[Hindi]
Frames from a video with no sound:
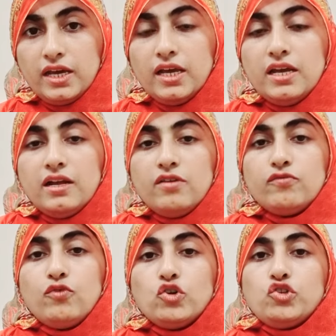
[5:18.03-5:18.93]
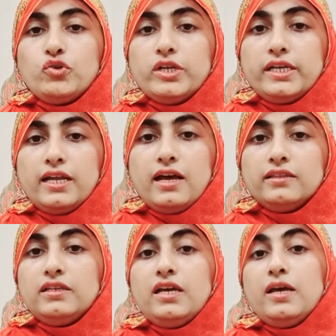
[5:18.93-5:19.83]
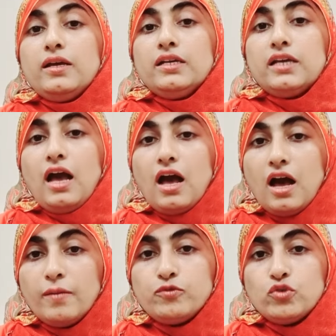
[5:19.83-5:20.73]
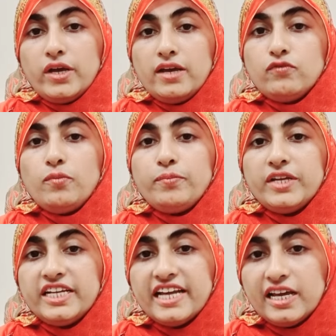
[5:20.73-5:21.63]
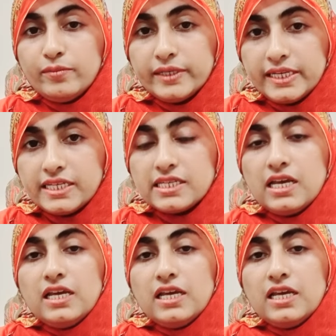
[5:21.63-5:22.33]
है वो शुगर कहलाती है कि आप जो है वो प्री डायबिटीज